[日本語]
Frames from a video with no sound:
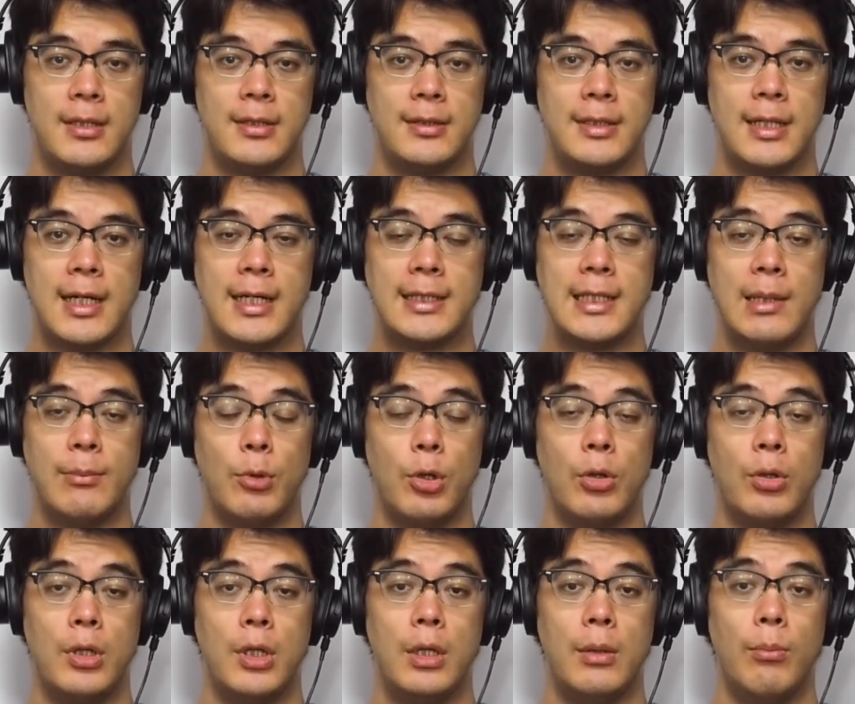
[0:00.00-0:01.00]
中で
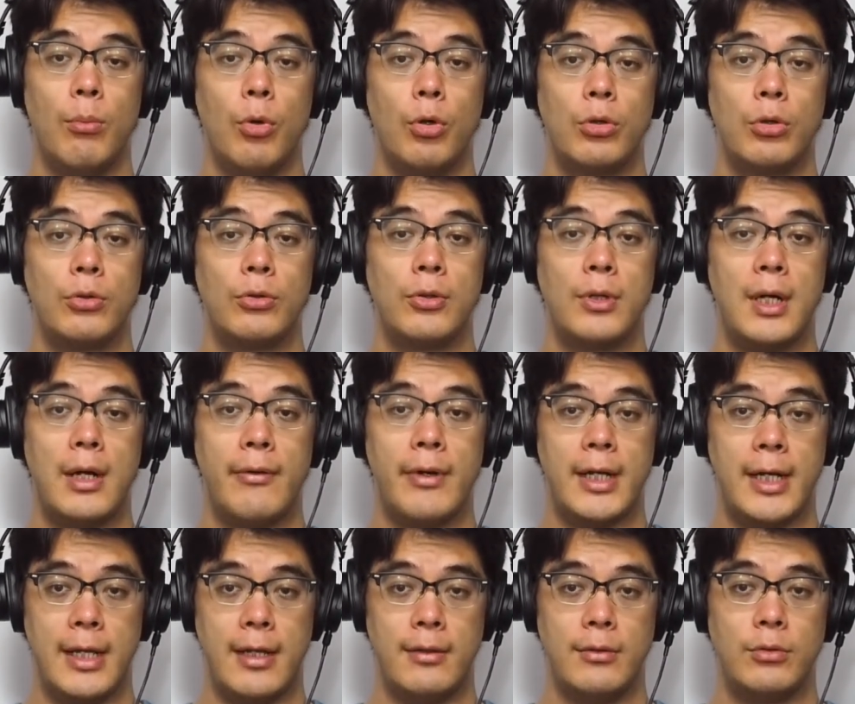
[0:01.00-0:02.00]
も、物の哀
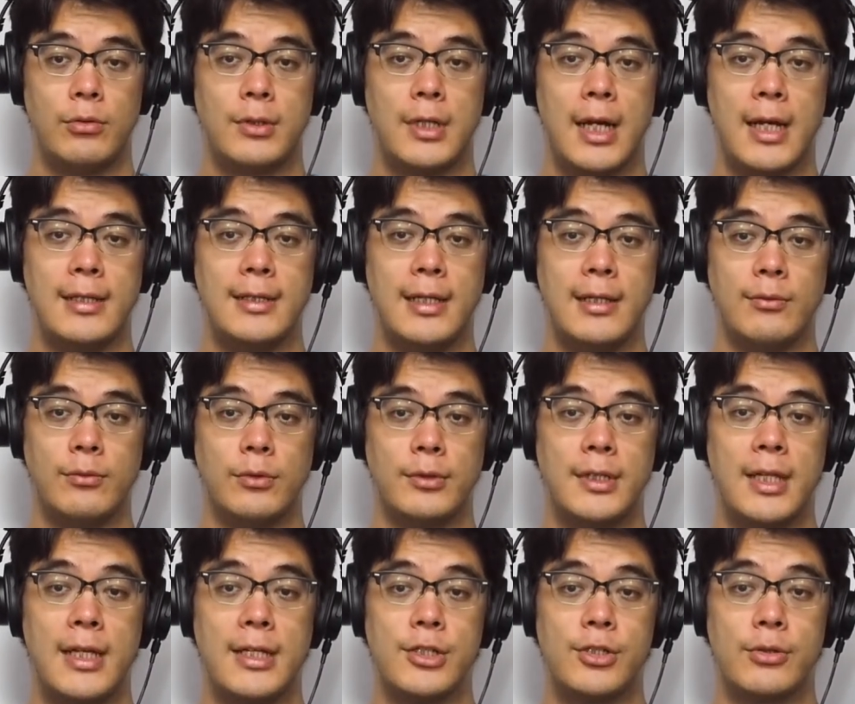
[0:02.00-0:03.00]
れの概念を
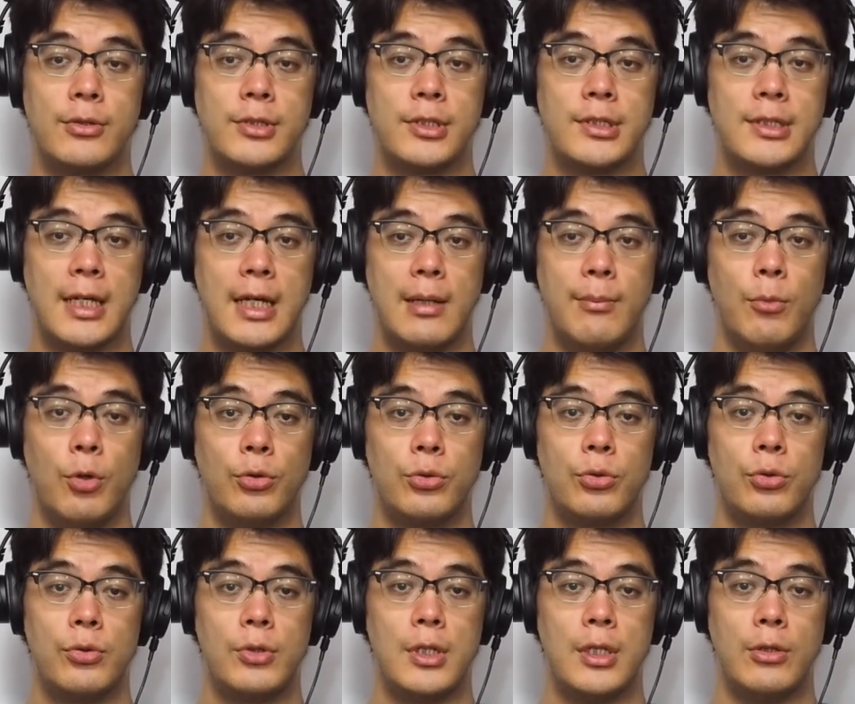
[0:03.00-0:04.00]
提唱した
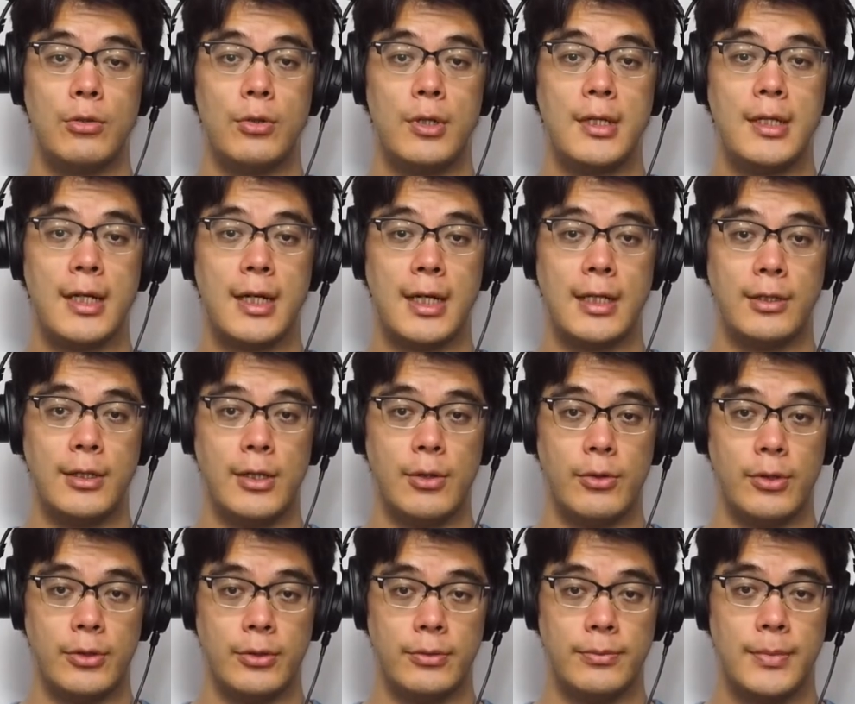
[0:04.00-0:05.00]
元織宣長によ
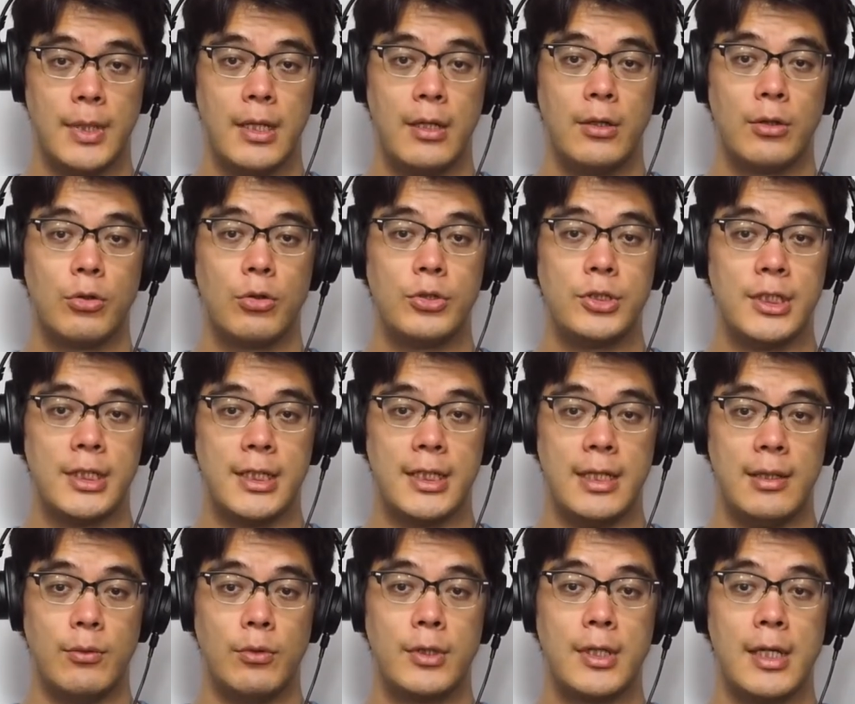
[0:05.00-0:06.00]
る古事
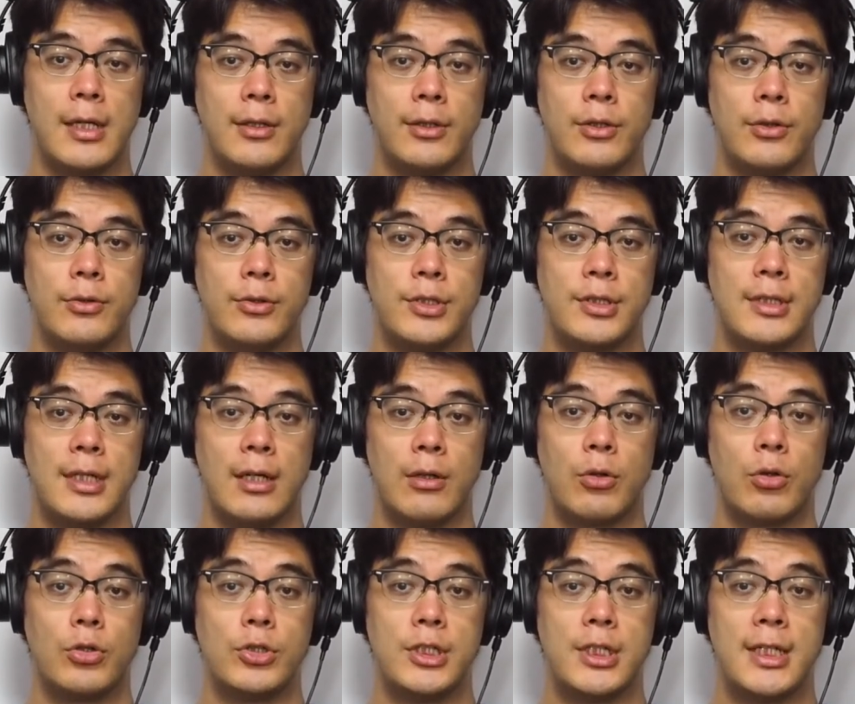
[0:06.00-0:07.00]
記を研究した
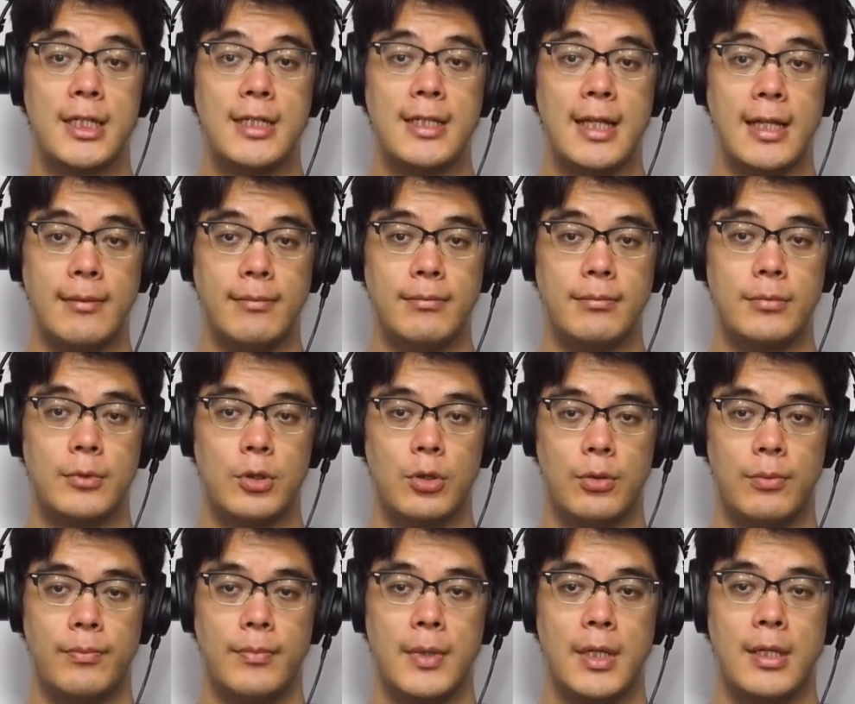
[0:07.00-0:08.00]
古事記伝
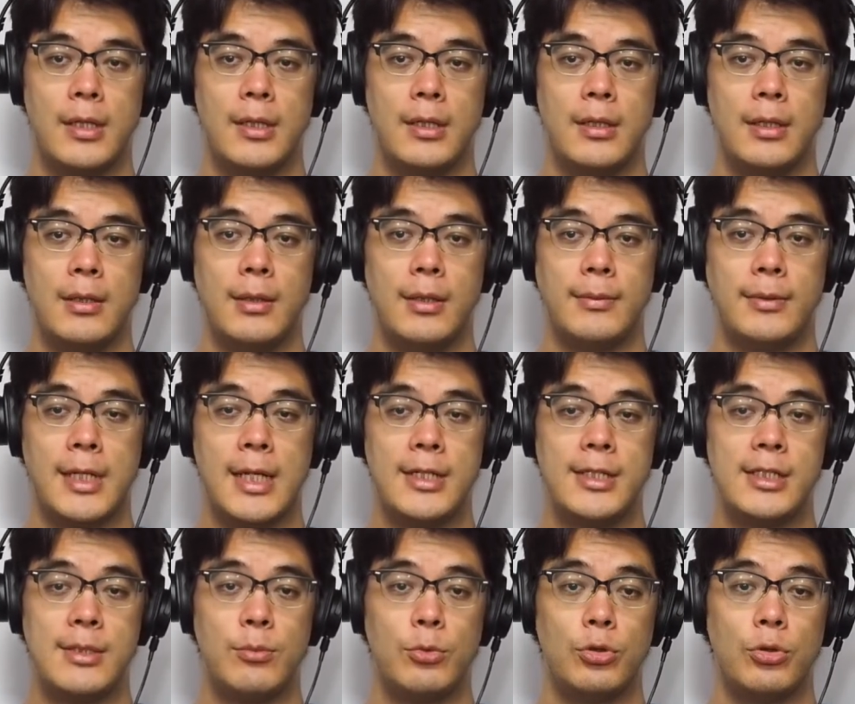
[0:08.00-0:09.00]
と、源
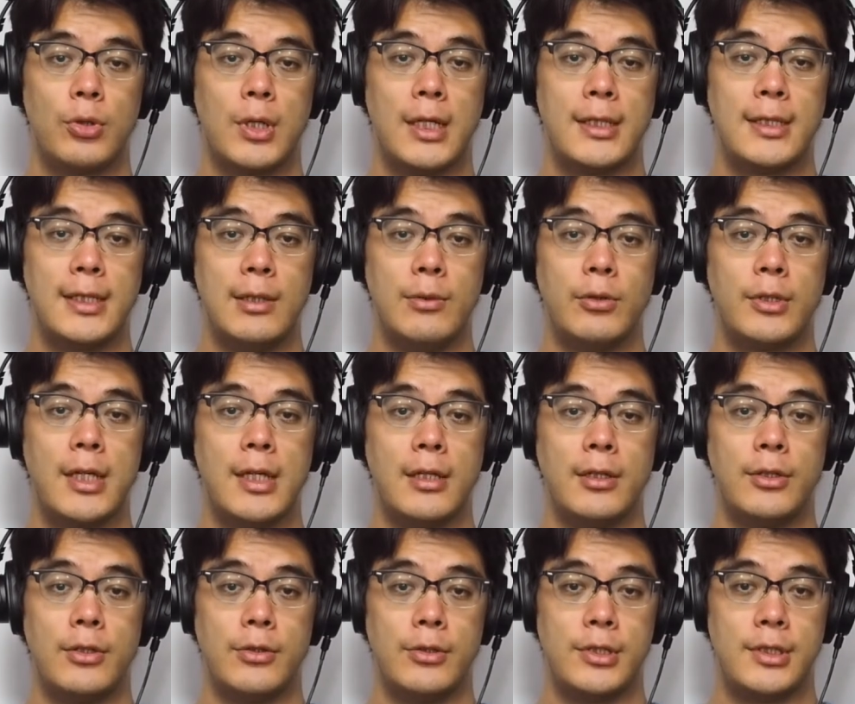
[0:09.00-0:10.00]
氏物語を研
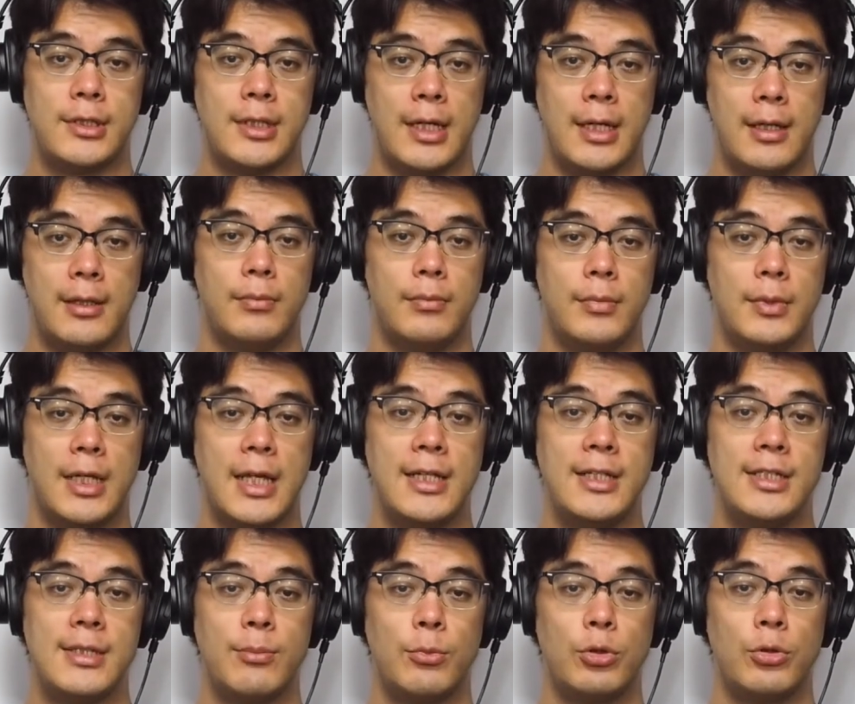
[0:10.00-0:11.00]
究した
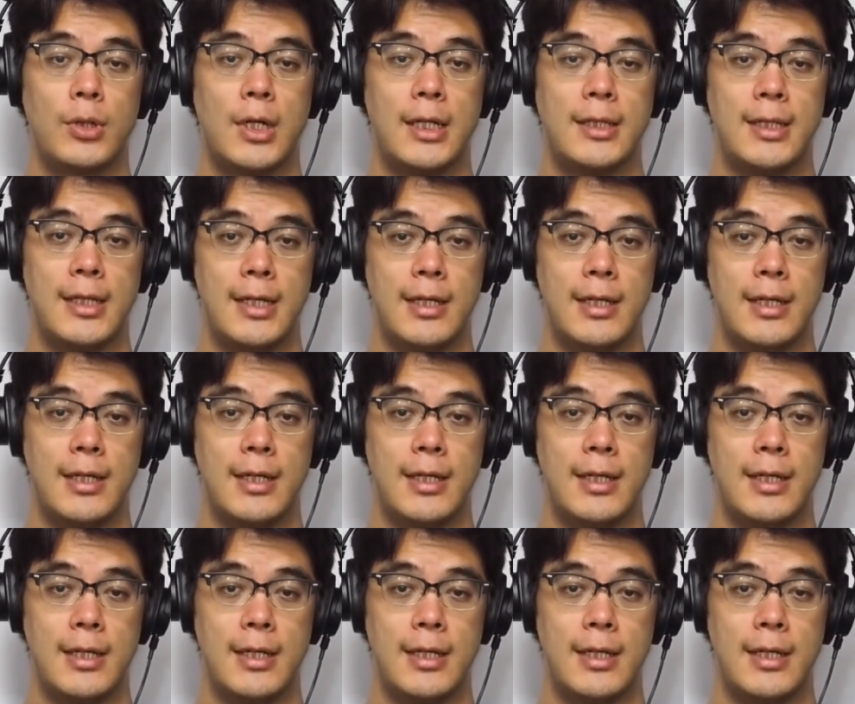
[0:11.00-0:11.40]
源氏物語